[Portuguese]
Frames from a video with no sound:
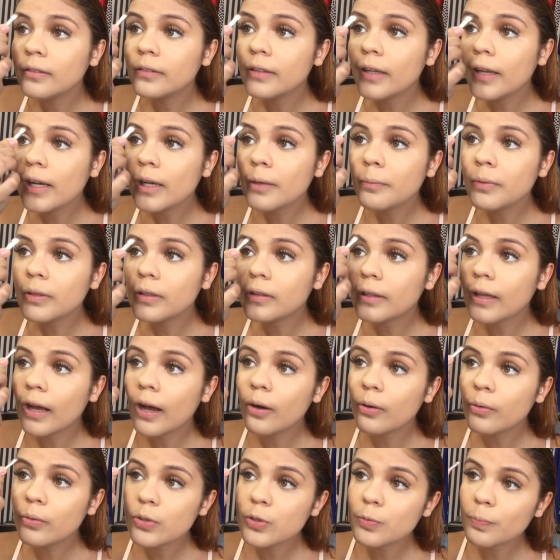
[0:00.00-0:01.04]

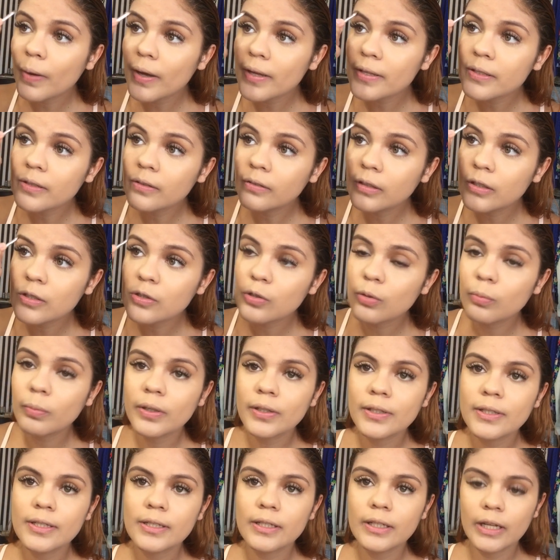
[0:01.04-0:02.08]
delimitar o espacinho da
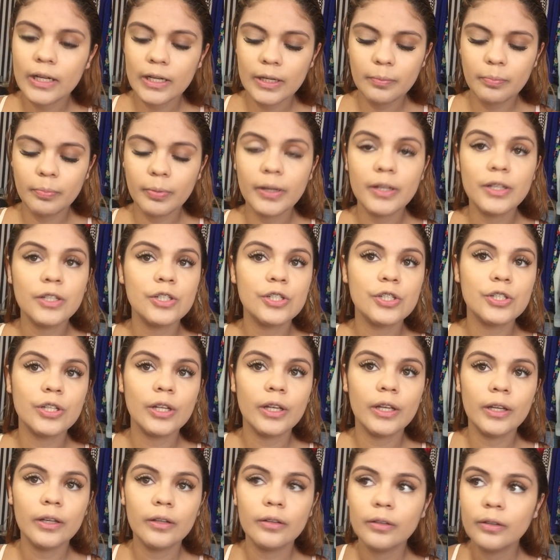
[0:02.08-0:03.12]
sobrancelha e
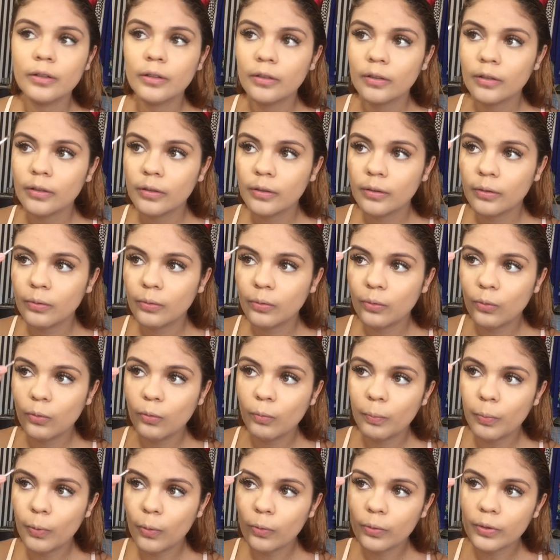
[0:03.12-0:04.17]
preencher
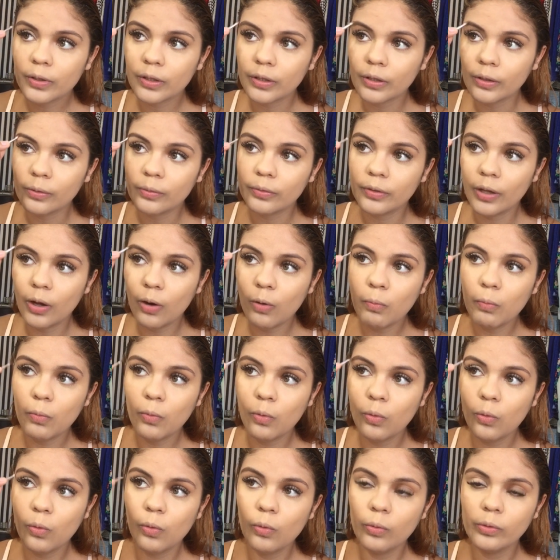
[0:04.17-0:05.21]
um pouquinho. Não
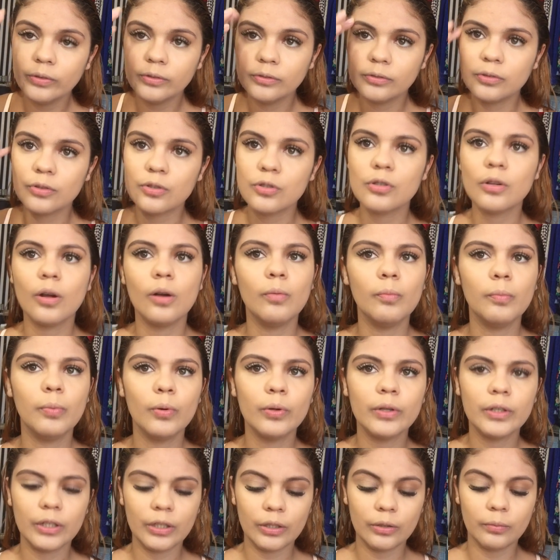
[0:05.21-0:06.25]
muito, só um
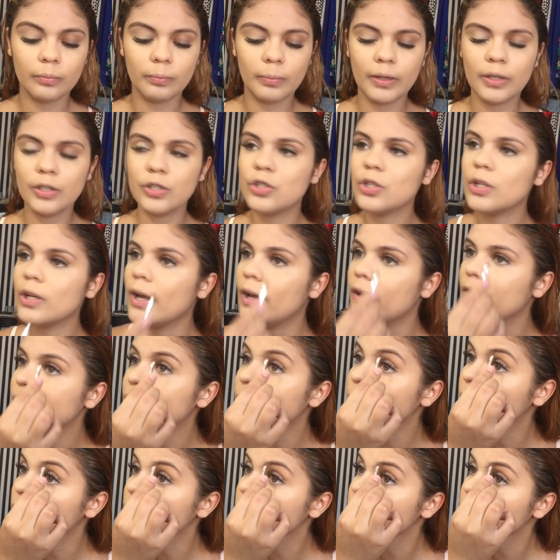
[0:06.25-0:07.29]
pouquinho, bem de leve
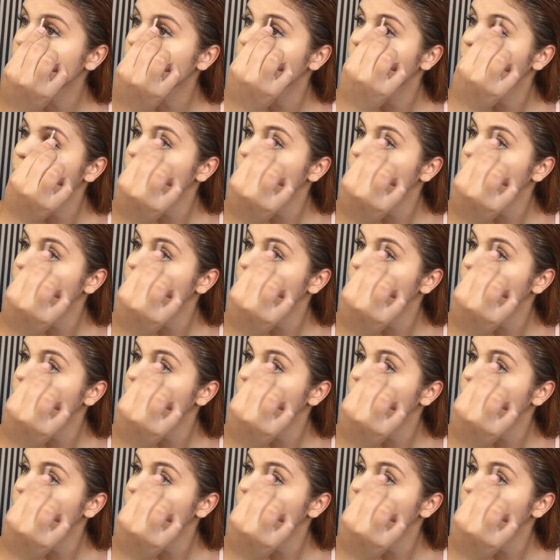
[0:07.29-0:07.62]
mesmo.